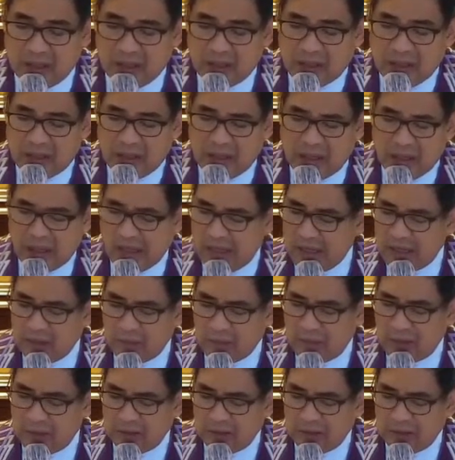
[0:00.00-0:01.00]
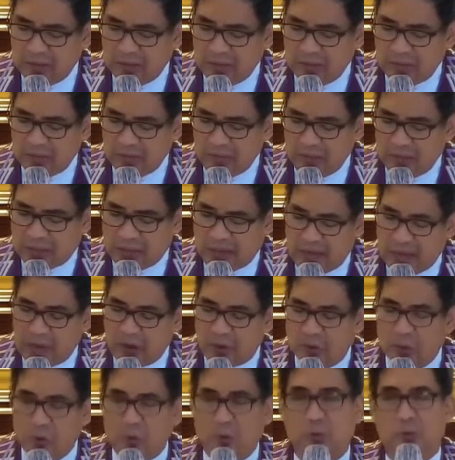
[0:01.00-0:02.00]
Eyaman eh,
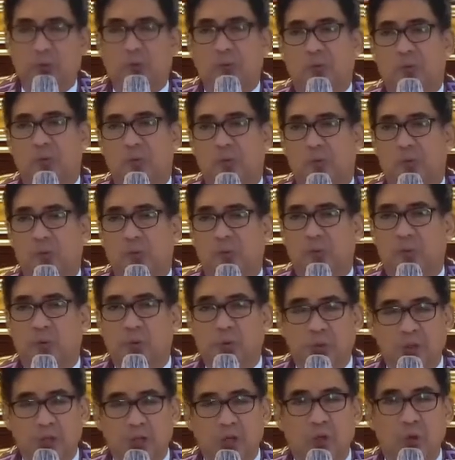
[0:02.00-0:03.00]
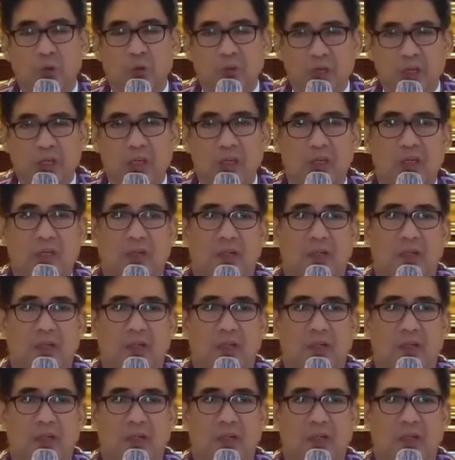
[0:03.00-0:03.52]
mikakono nung nino iya.